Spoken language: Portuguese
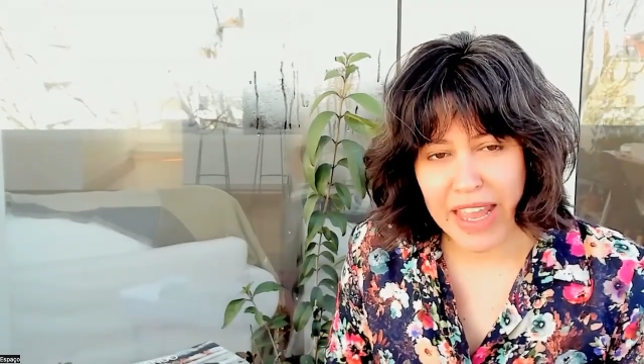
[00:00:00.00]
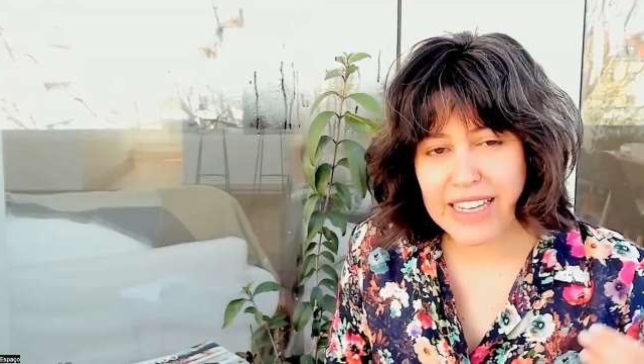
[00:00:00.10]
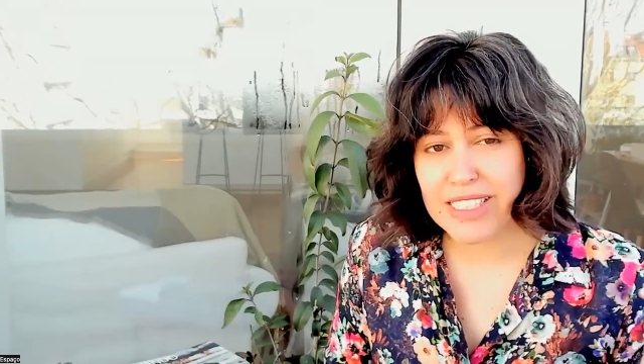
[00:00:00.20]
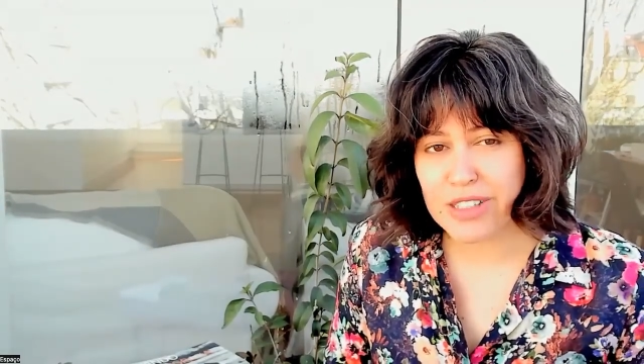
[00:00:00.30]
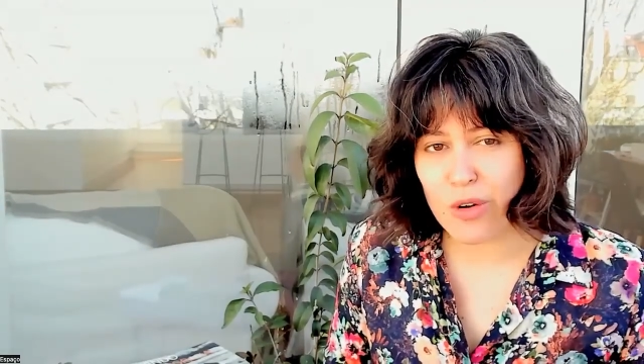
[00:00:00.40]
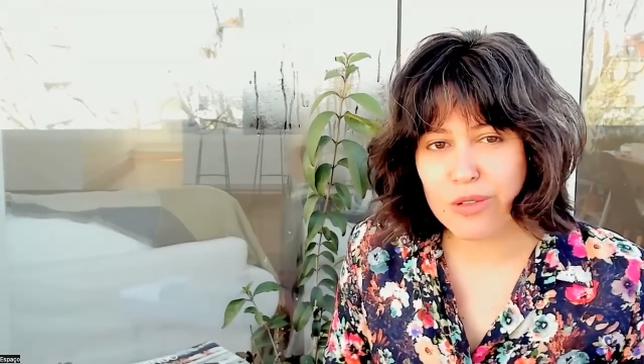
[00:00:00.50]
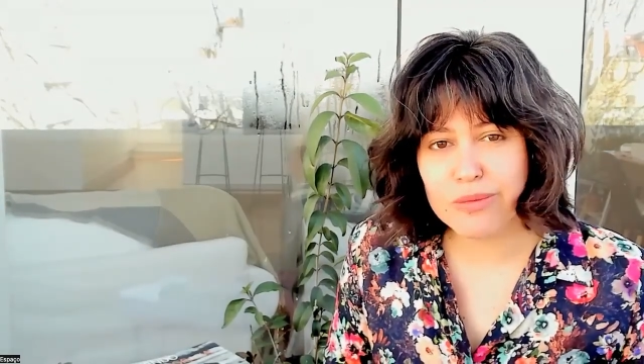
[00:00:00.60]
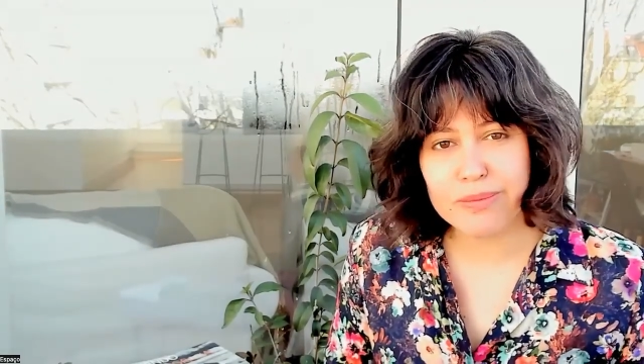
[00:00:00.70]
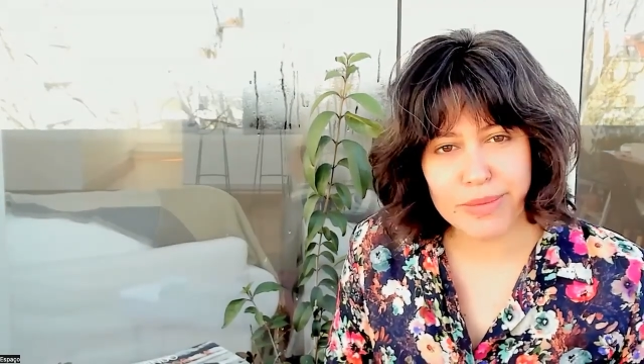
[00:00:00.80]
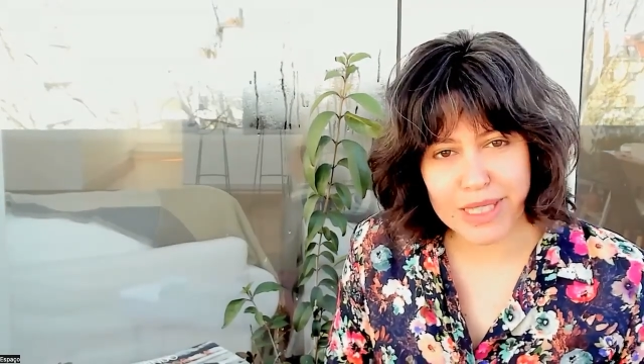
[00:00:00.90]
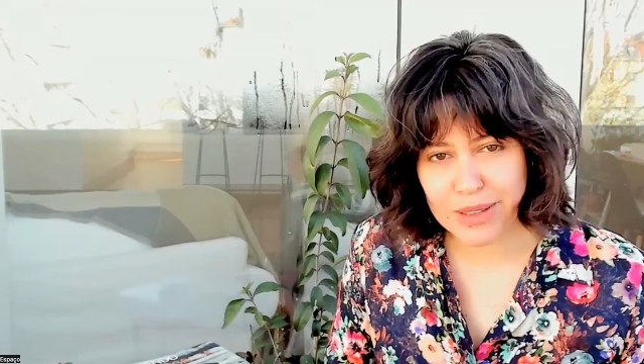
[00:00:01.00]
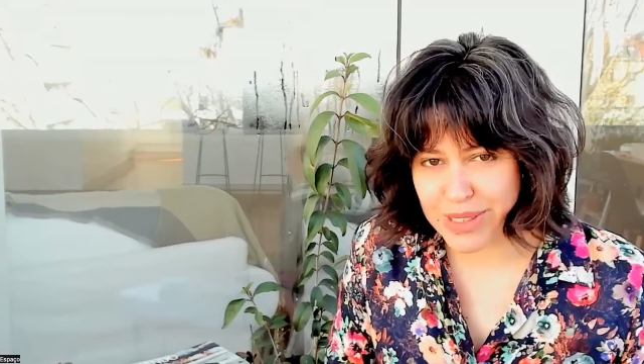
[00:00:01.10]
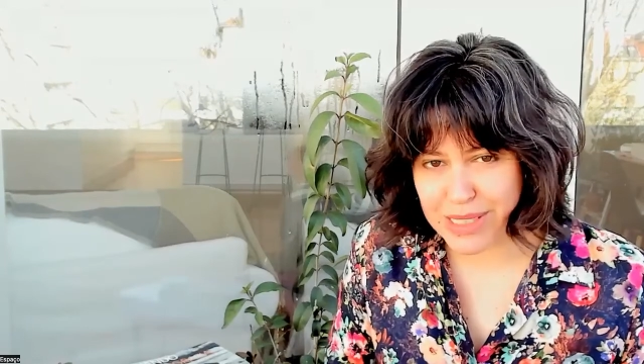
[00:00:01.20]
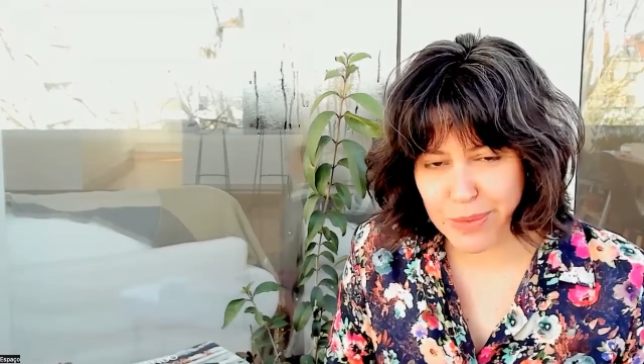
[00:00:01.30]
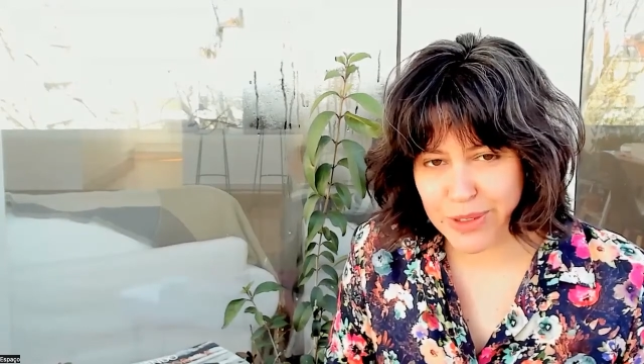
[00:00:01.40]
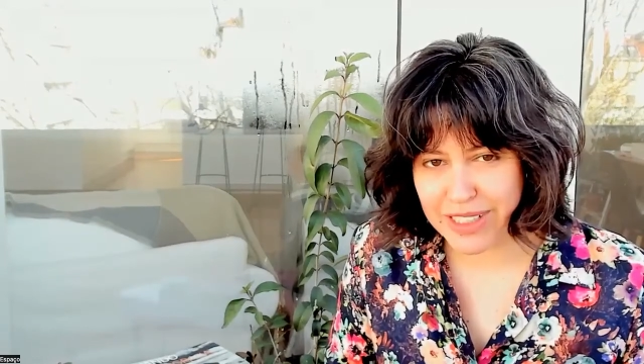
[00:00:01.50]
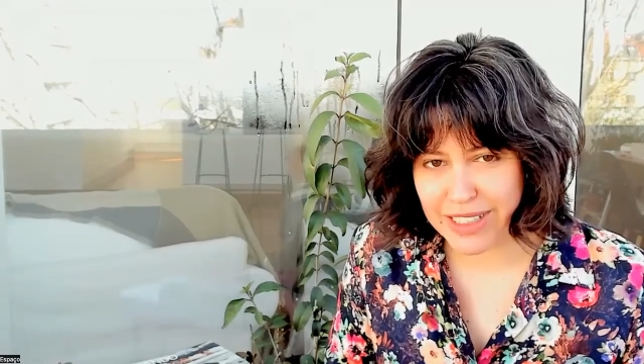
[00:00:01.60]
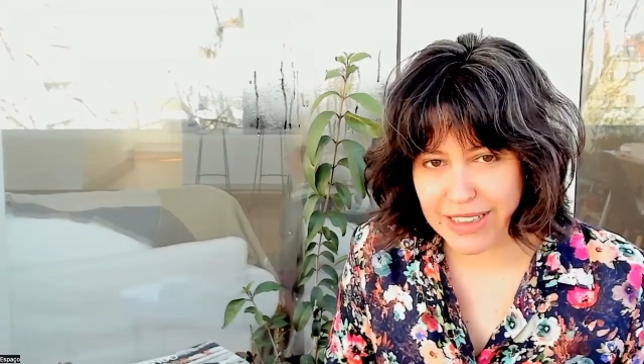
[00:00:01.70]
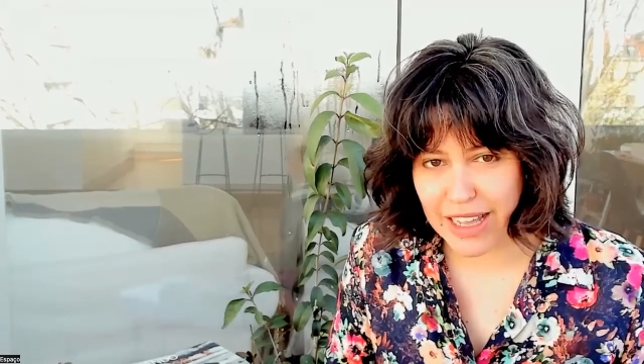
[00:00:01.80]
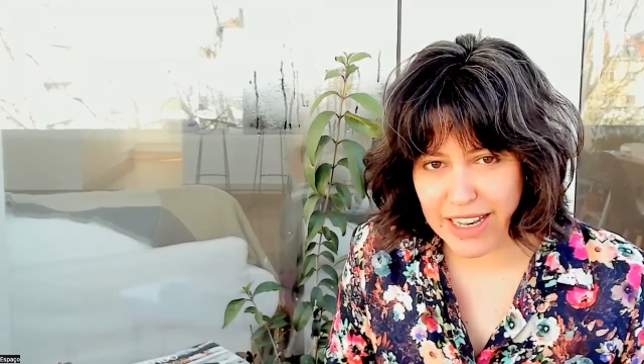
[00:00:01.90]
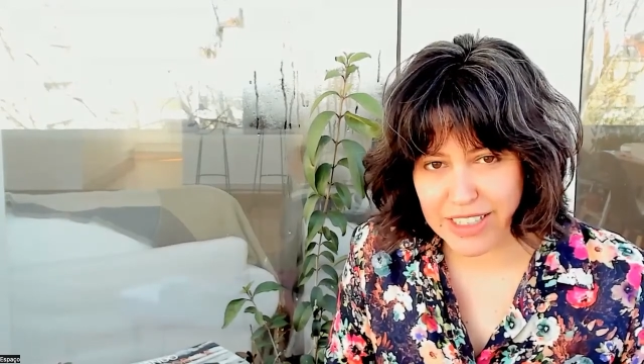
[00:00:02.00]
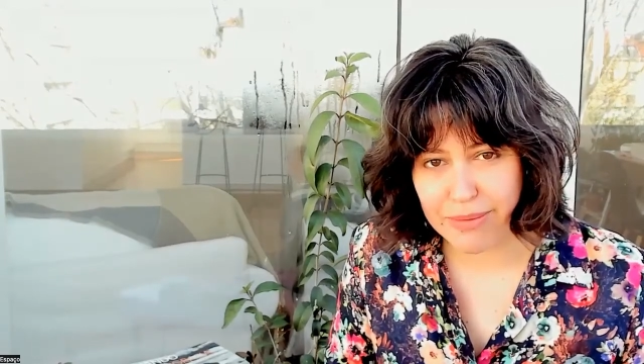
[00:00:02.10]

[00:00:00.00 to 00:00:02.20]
é só um mito a espontaneidade,